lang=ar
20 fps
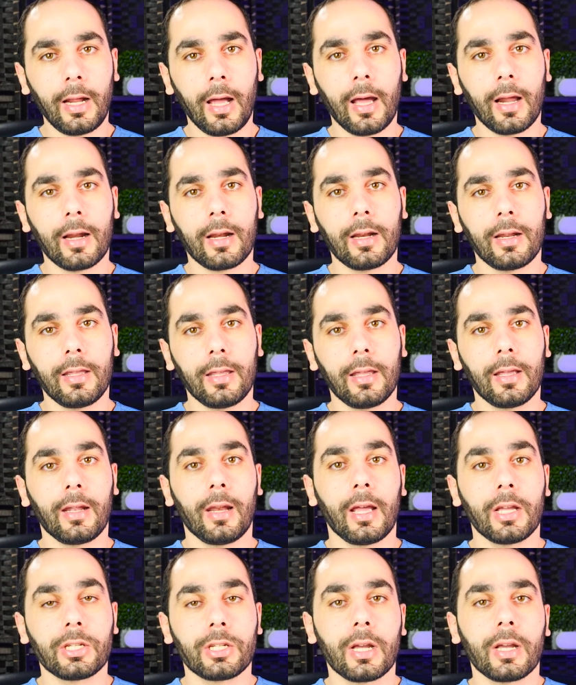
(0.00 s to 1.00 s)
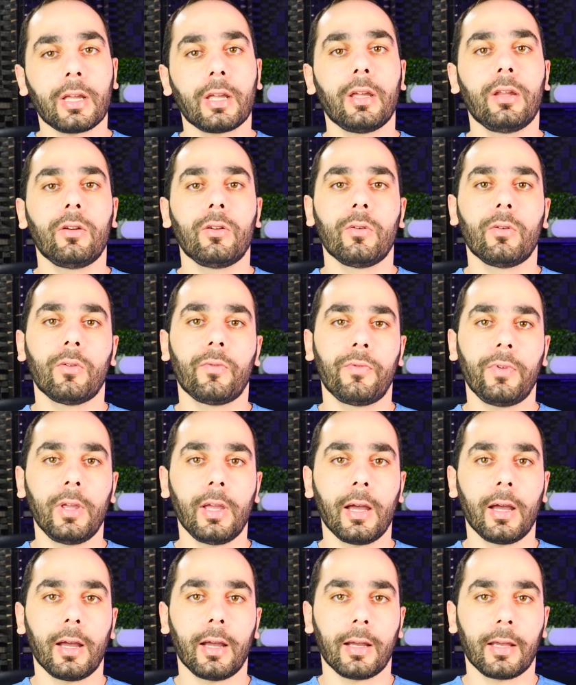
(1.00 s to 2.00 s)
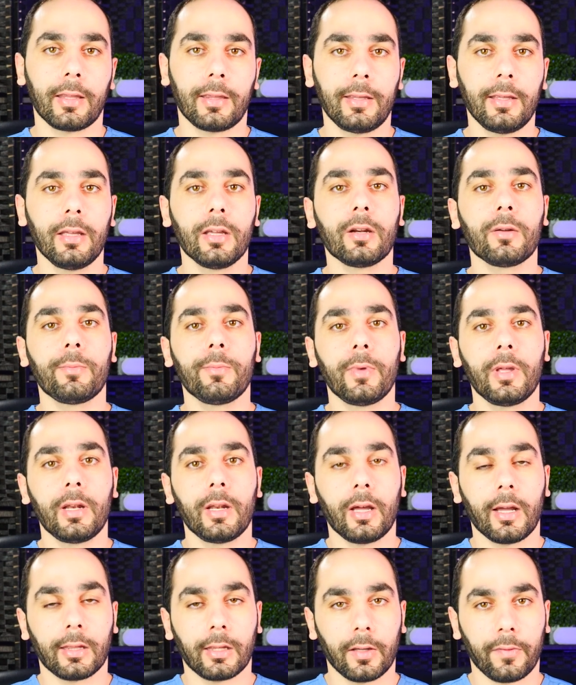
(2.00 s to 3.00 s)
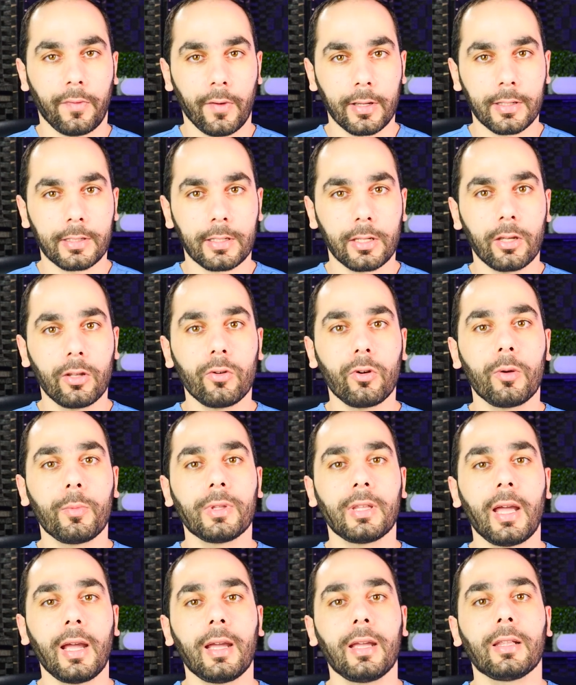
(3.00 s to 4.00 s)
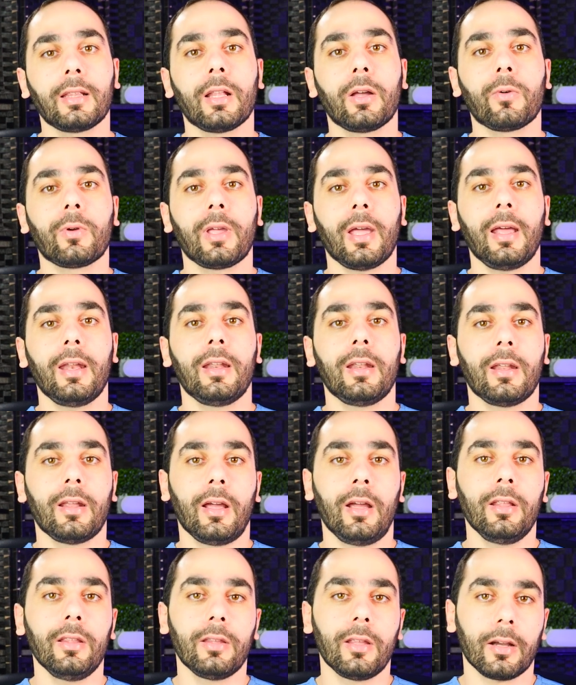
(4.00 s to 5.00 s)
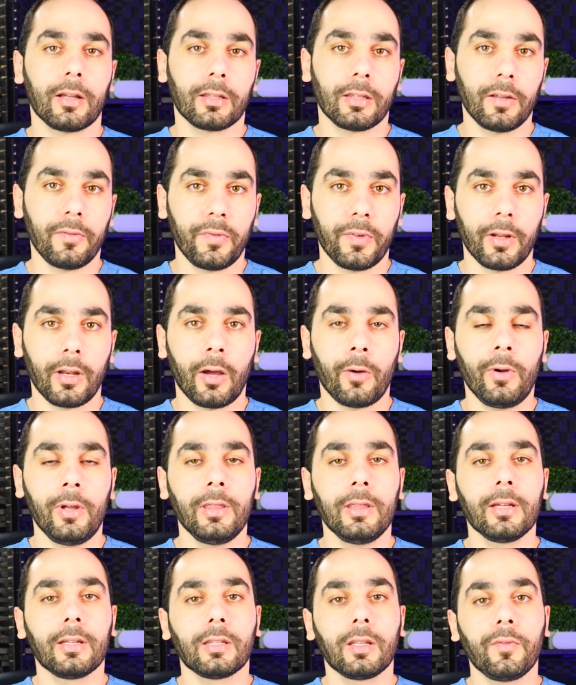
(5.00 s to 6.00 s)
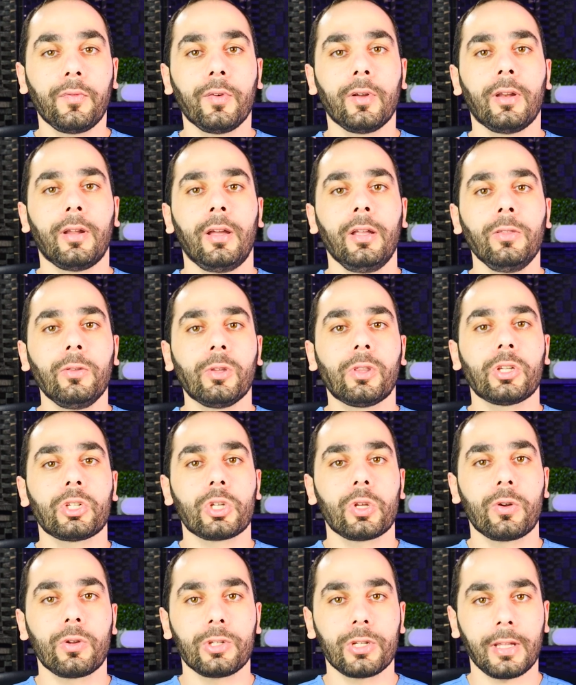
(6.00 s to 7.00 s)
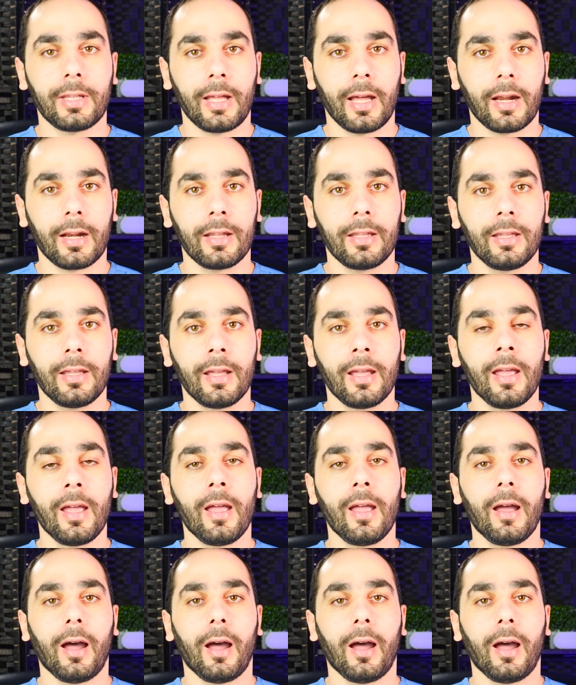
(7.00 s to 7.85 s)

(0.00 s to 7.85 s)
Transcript: الحرارية لا شك أنه فيها كثير من التفاصيل ومتأكد لو كان عندك طفل أو عندك طفل عنده تشنجات حرارية